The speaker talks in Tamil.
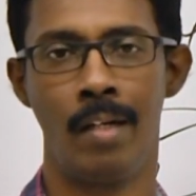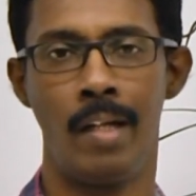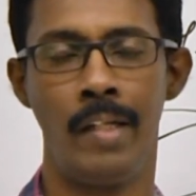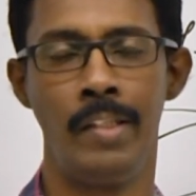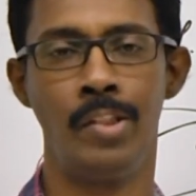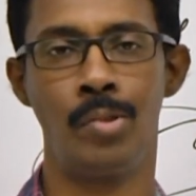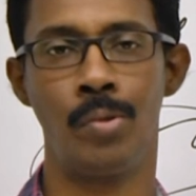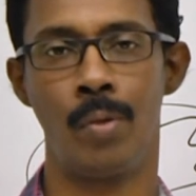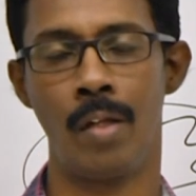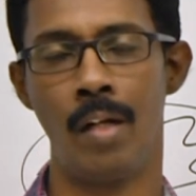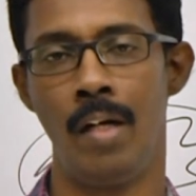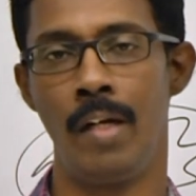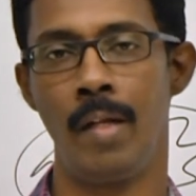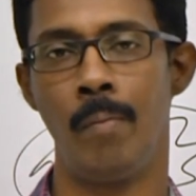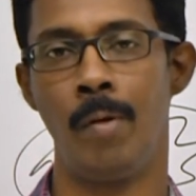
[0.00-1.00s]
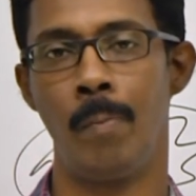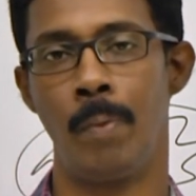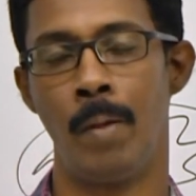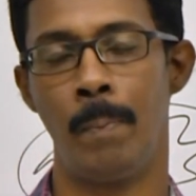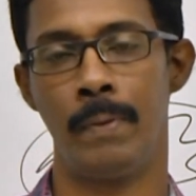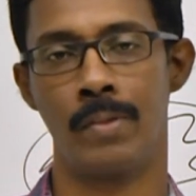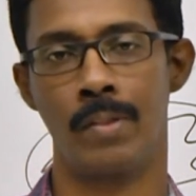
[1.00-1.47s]
டைஜஷனோட அல்டிமேட்
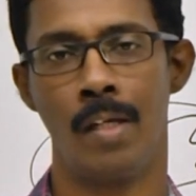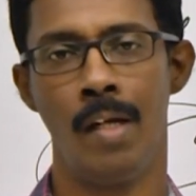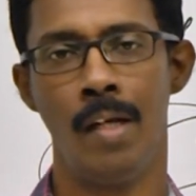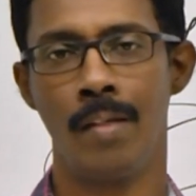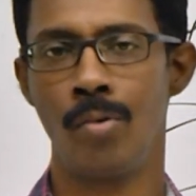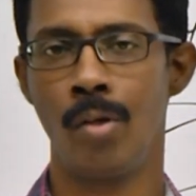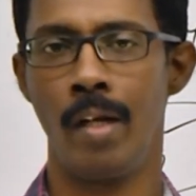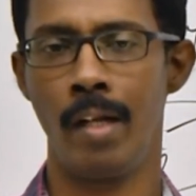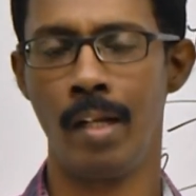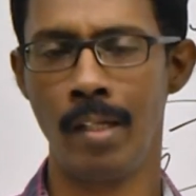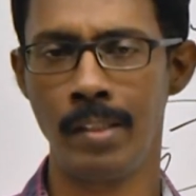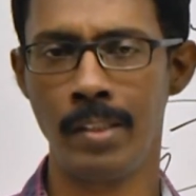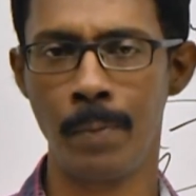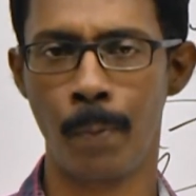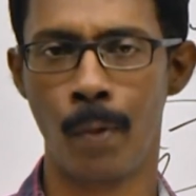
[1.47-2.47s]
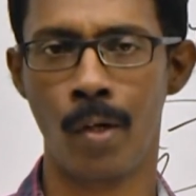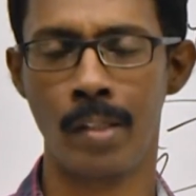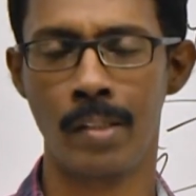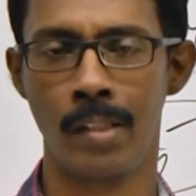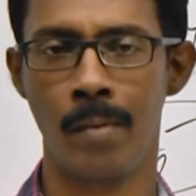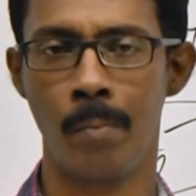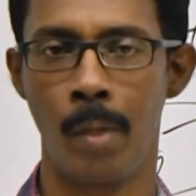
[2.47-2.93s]
பர்பஸ் ஸோ எனர்ஜி
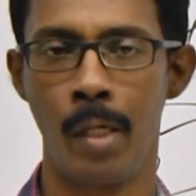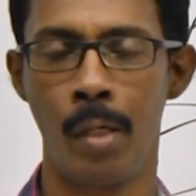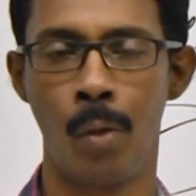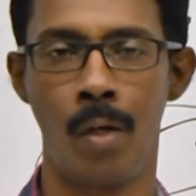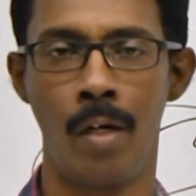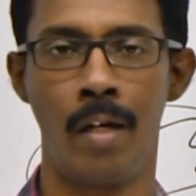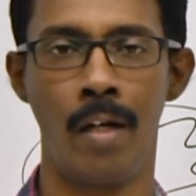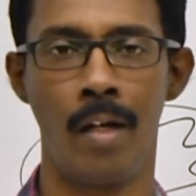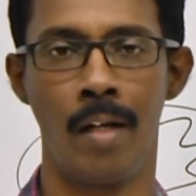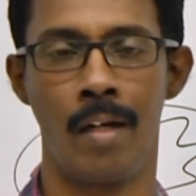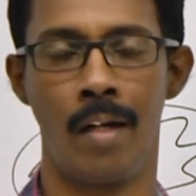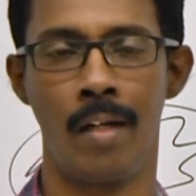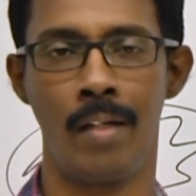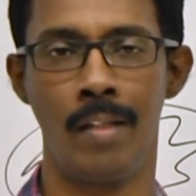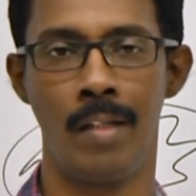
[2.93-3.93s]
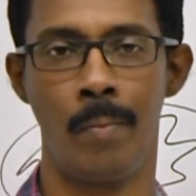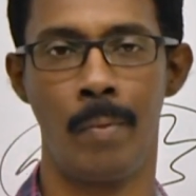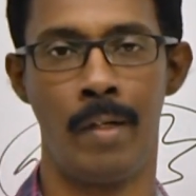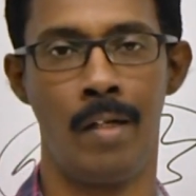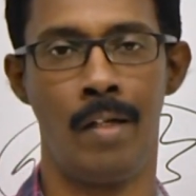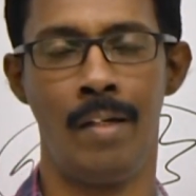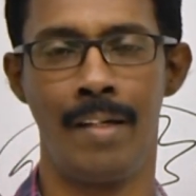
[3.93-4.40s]
ப்ரொடக்ஷன் மைட்டோகாண்ட்ரியாவில் நடக்குது
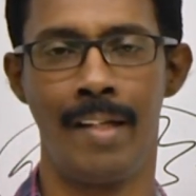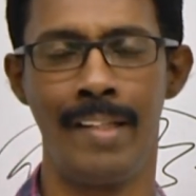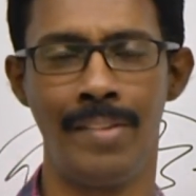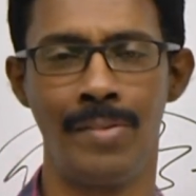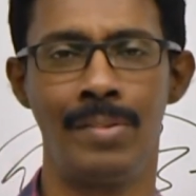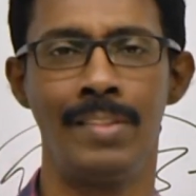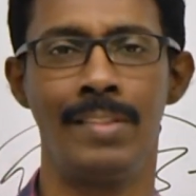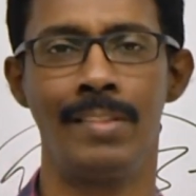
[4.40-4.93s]
அப்படின்னா டைஜஸ்டிவ்